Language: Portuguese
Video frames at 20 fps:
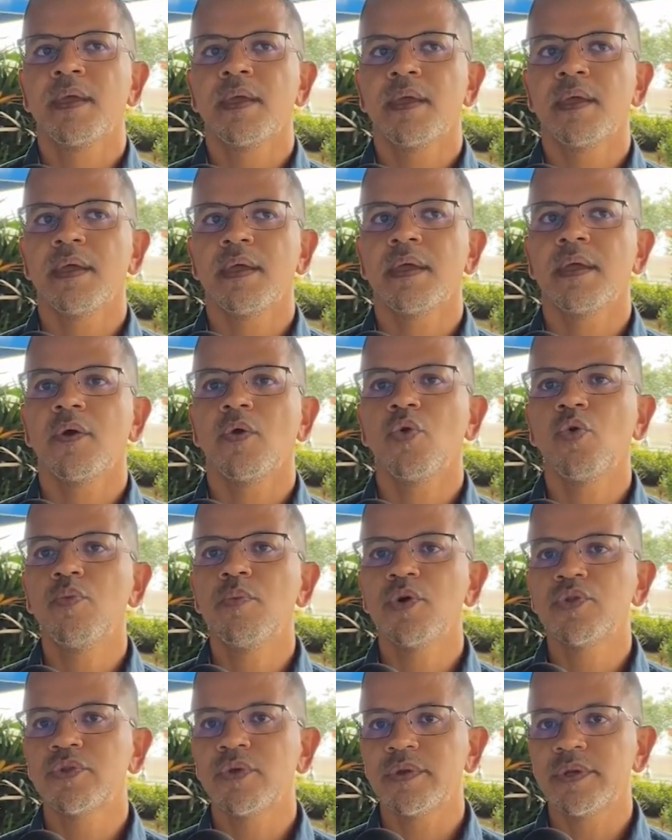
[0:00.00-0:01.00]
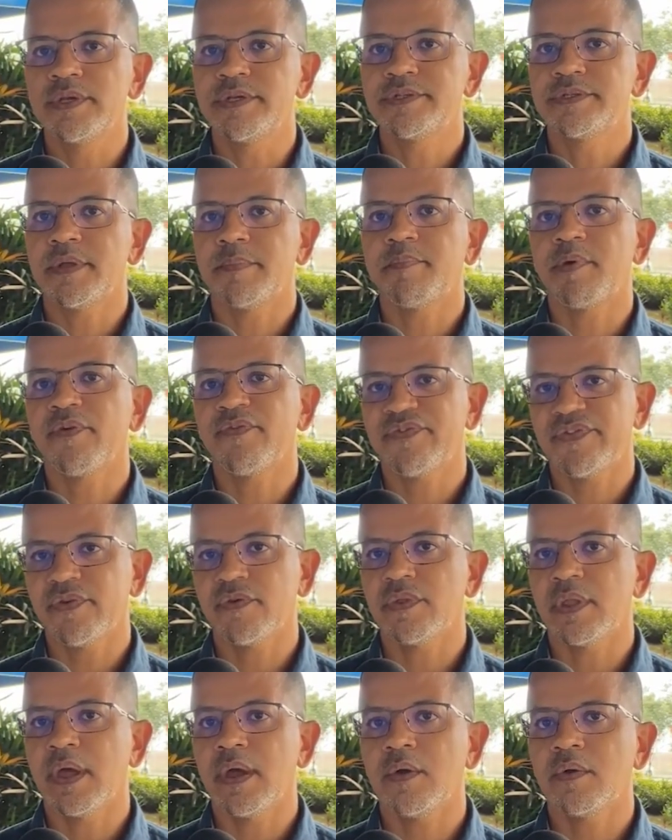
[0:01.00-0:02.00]
é, o motorista
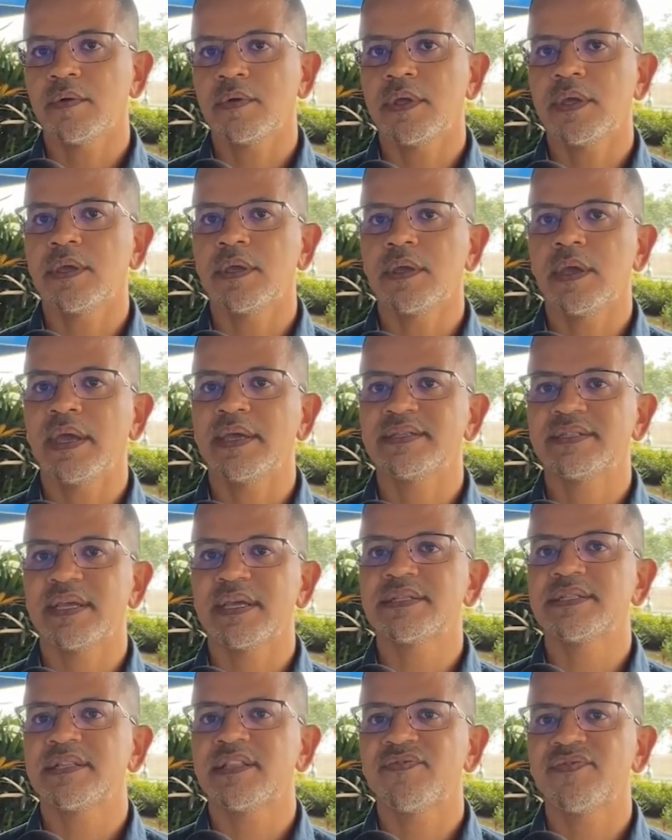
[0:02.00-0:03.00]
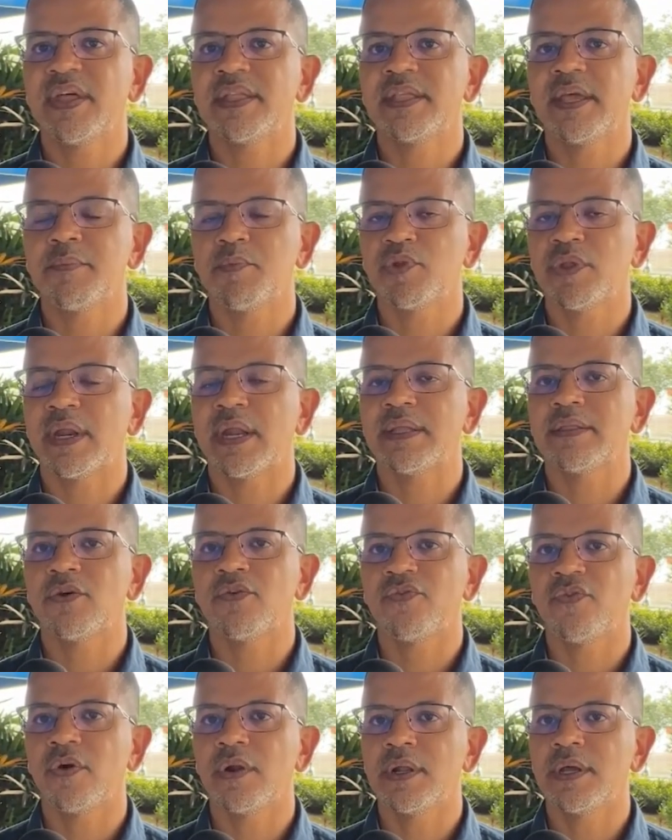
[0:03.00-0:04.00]
profissional que exerce atividade remunerada
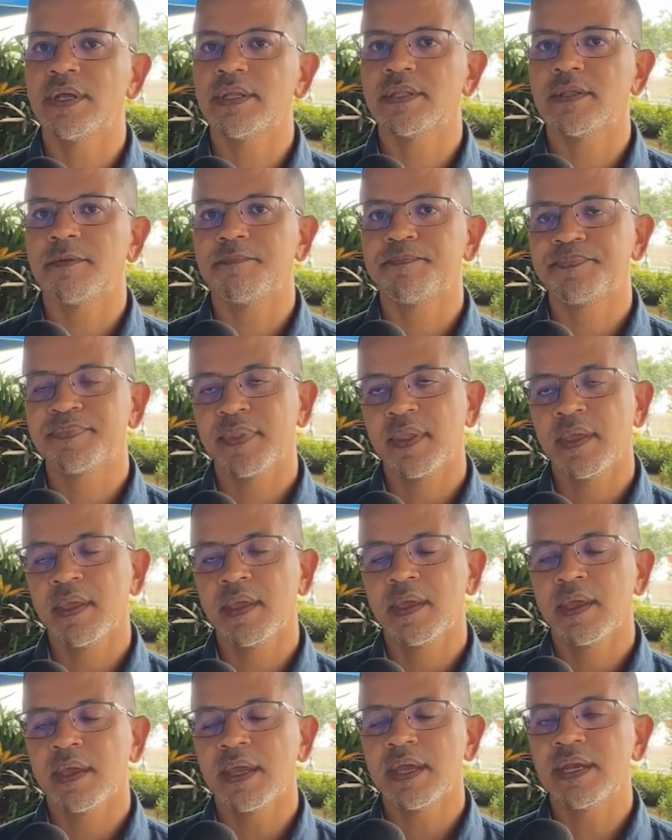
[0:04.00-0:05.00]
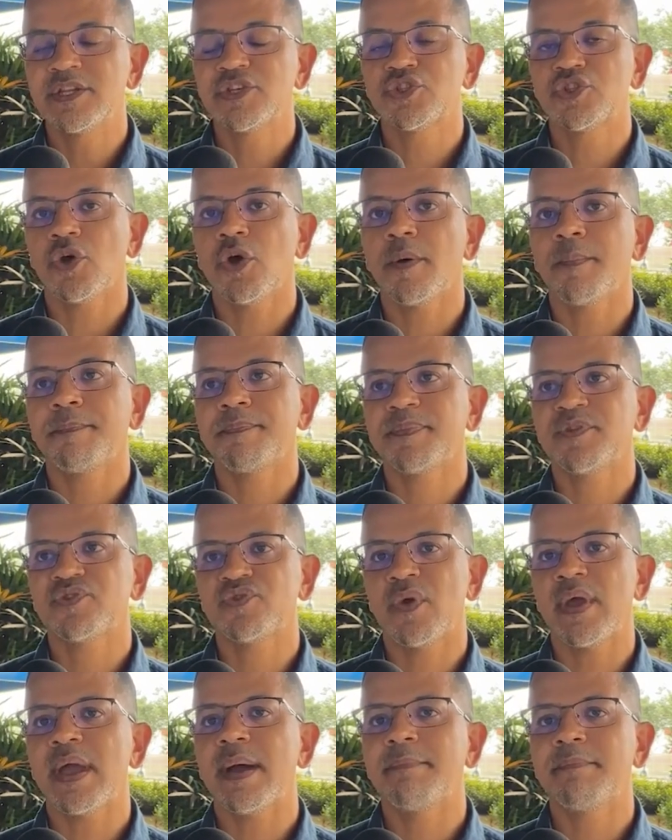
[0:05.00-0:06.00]
ao volante, ele só,
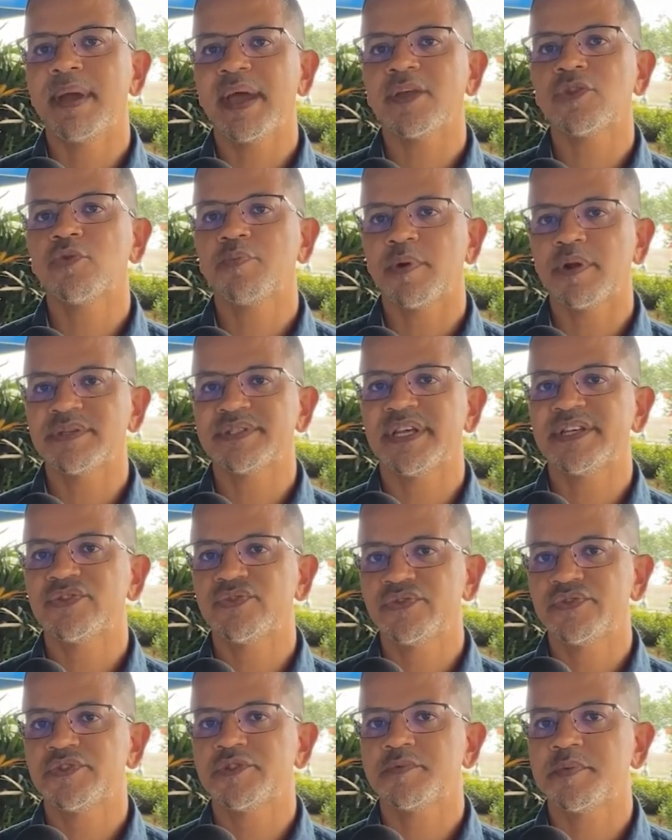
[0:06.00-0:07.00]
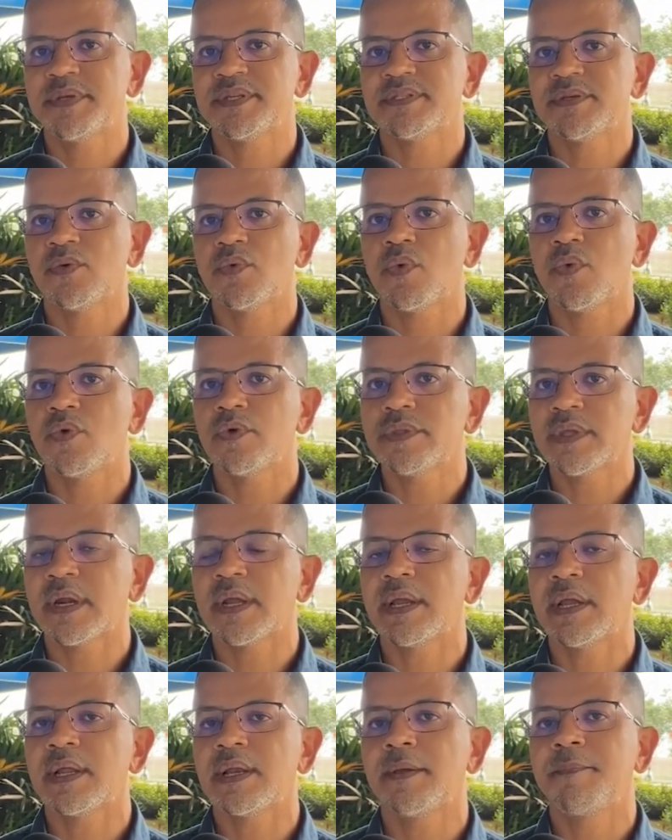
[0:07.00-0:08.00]
só é aberto o processo de suspensão contra
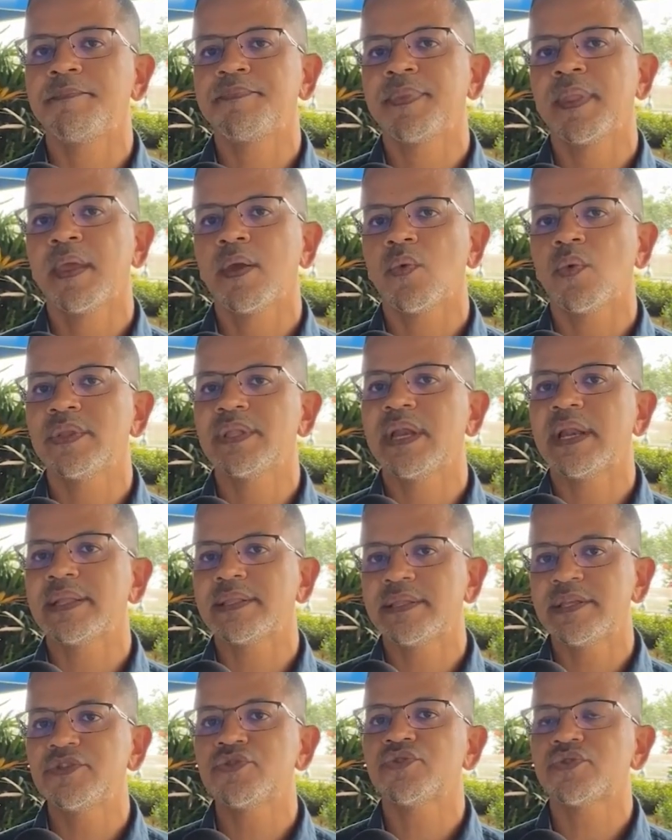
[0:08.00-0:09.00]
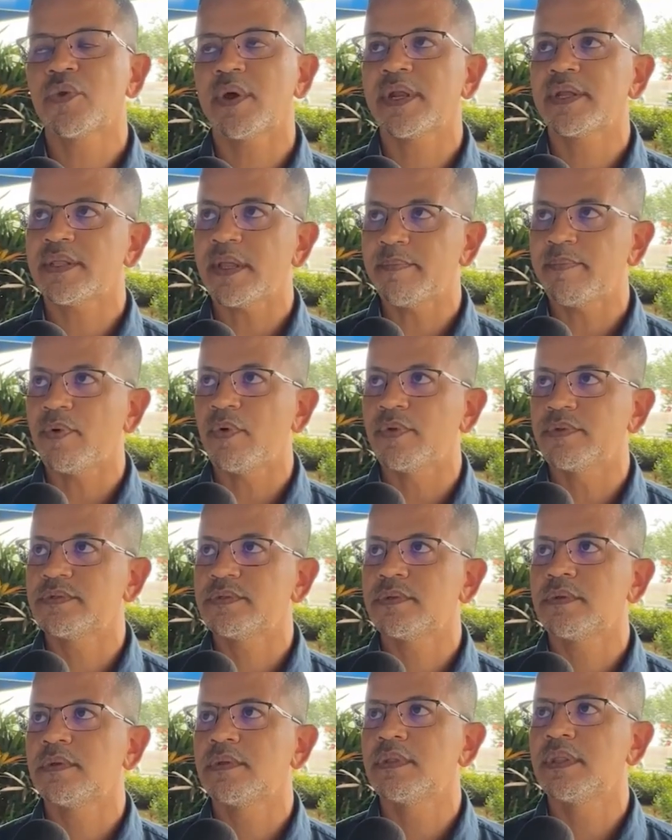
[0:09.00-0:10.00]
ele quando ele atinge os 40
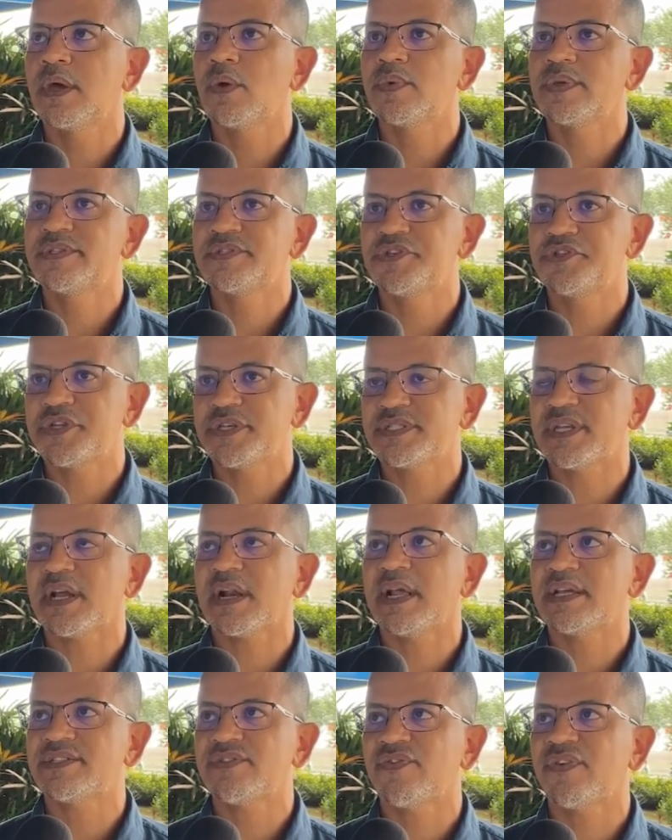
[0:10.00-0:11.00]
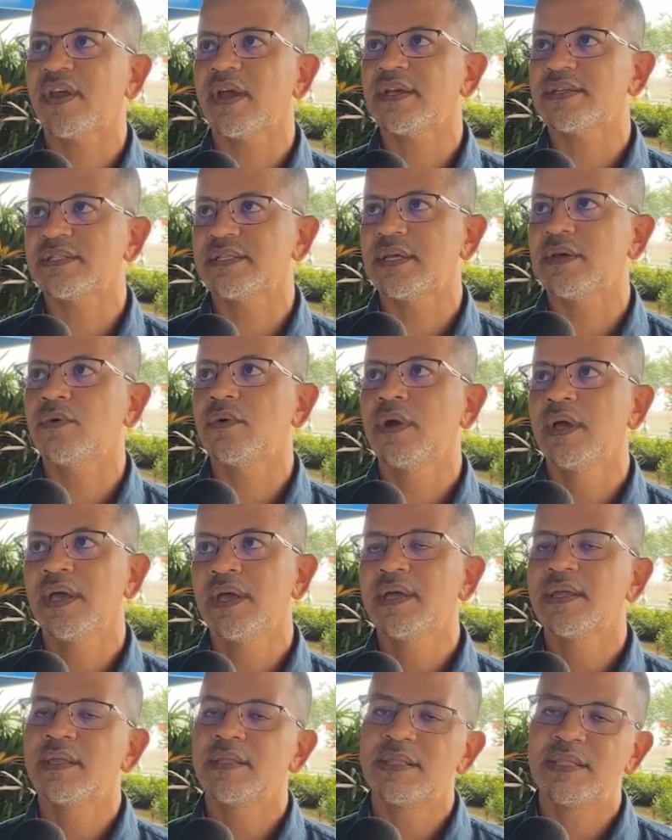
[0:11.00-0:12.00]
pontos. Não existe essa classificação
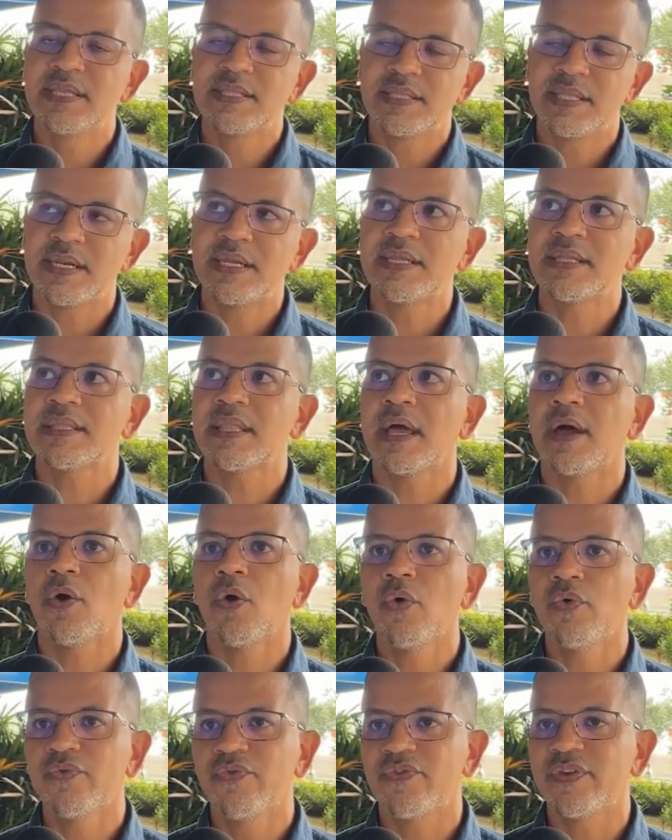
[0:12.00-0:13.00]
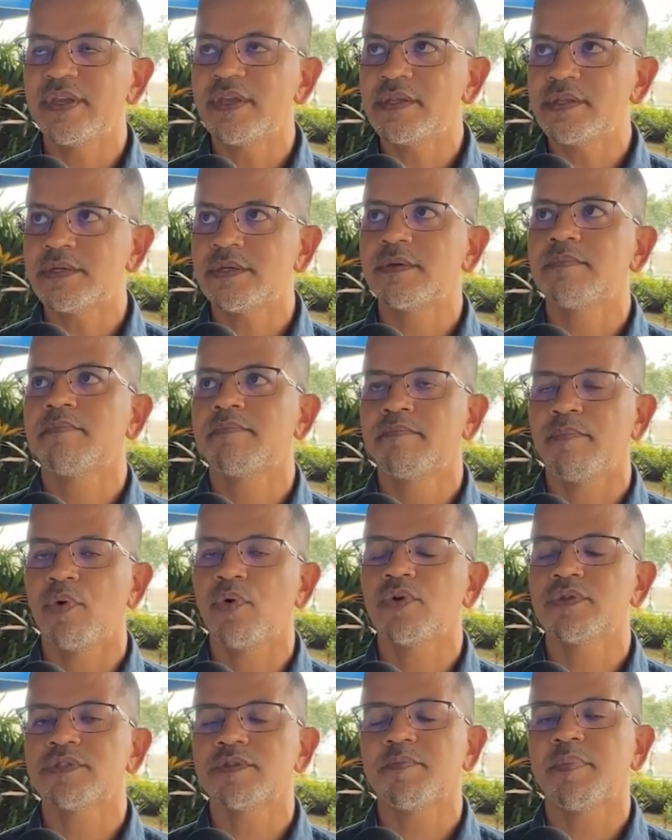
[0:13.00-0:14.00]
de 30 ou 20
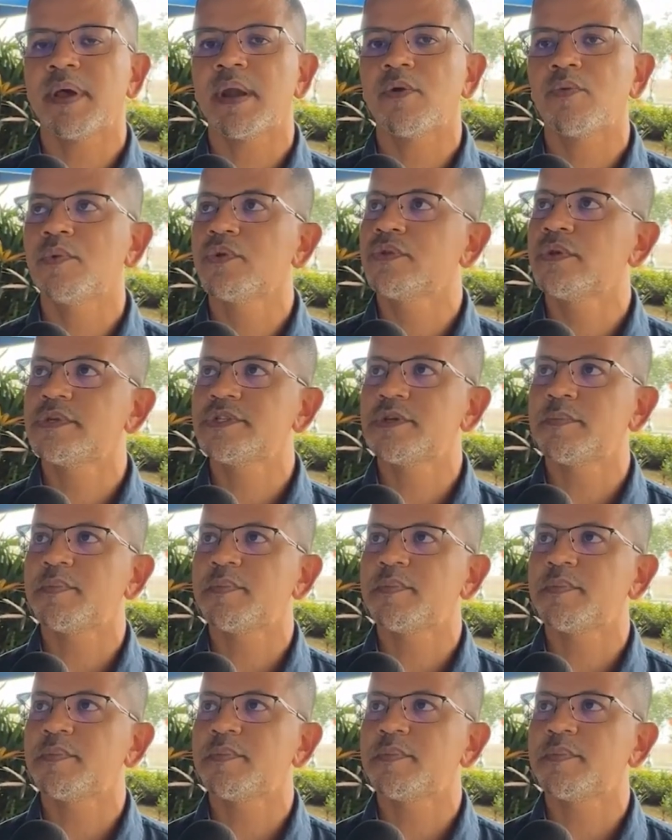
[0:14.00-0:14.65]
pontos para o motorista